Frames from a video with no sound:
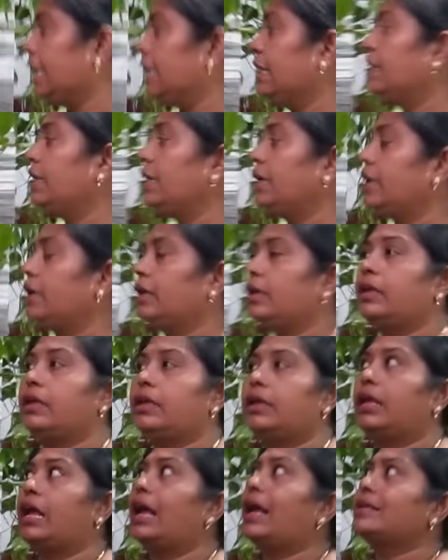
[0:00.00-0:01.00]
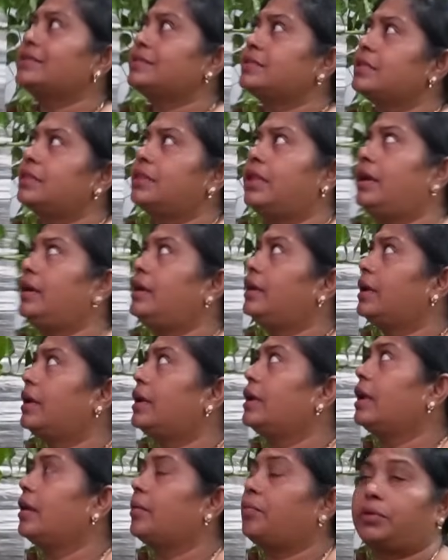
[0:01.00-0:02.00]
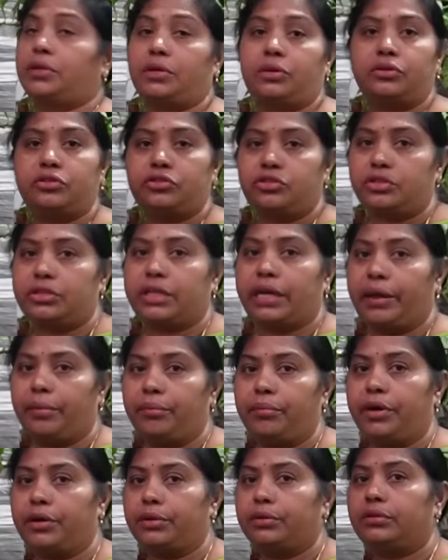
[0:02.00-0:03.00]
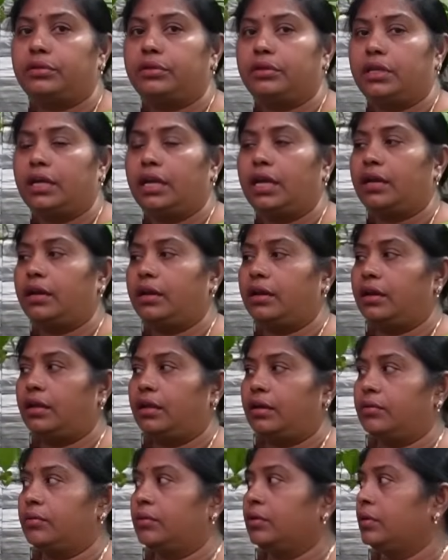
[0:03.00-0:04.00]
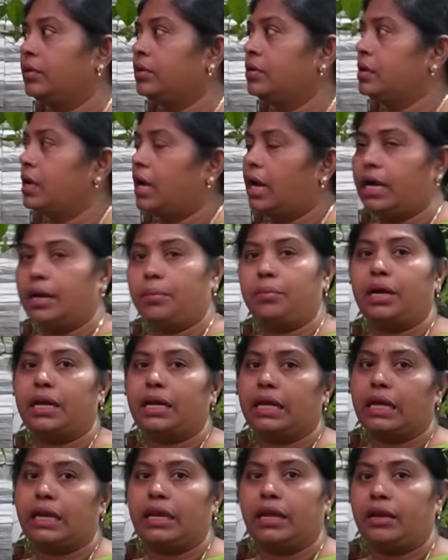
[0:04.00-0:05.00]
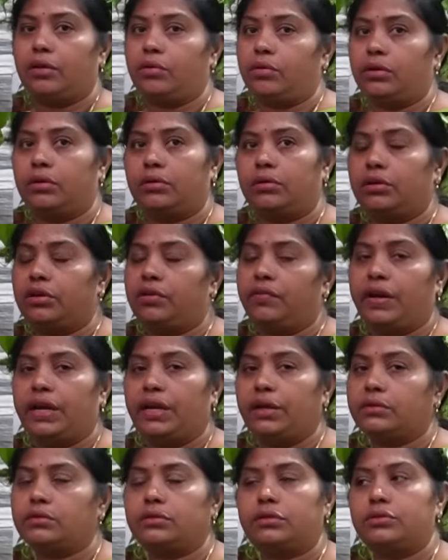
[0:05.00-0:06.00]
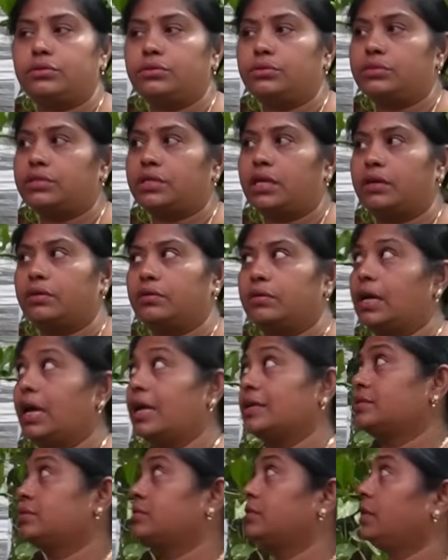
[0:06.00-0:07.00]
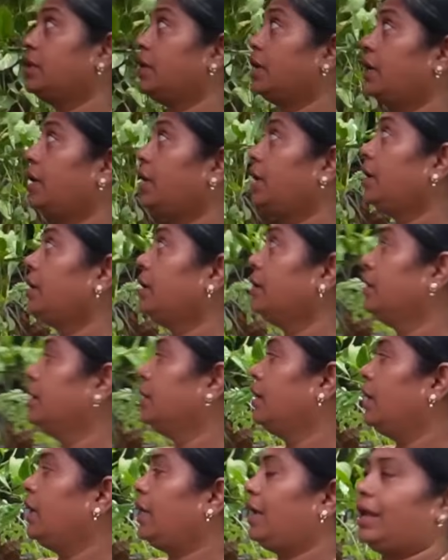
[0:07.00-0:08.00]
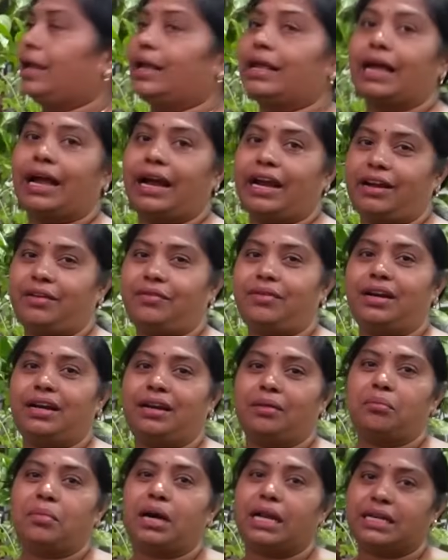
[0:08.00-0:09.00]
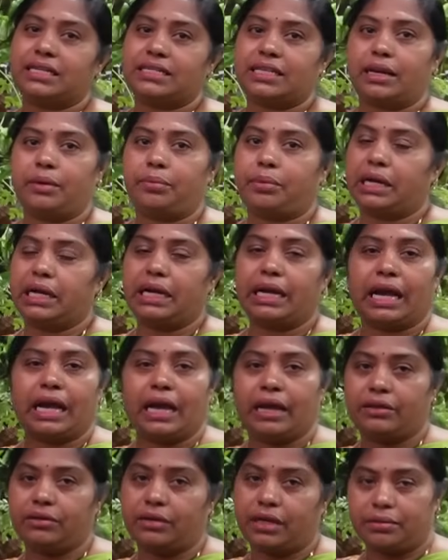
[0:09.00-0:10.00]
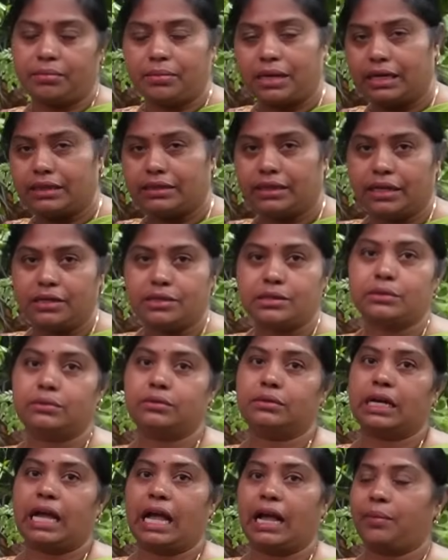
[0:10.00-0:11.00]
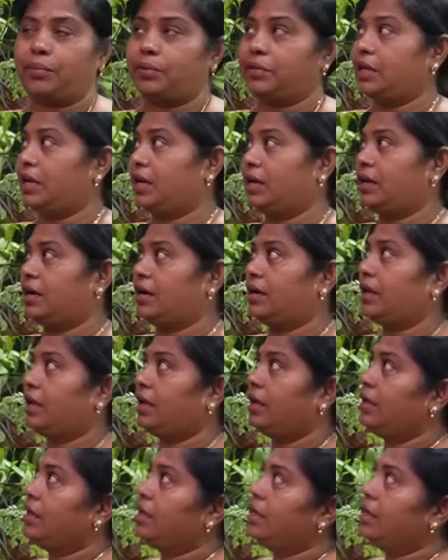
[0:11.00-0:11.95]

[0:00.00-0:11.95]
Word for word: ఇది కాస్తుందంట కాకపోతే కొంచెం టైం పడుతుంది అని అన్నారు అంటే మనకి నేను కూడా కొన్ని వీడియోస్లో చూసాను కాస్తుంది అని కాయటం అంటే మనకు సరిపడా కాయదు అది మనకు తెలుసు కాకపోతే ఏంటంటే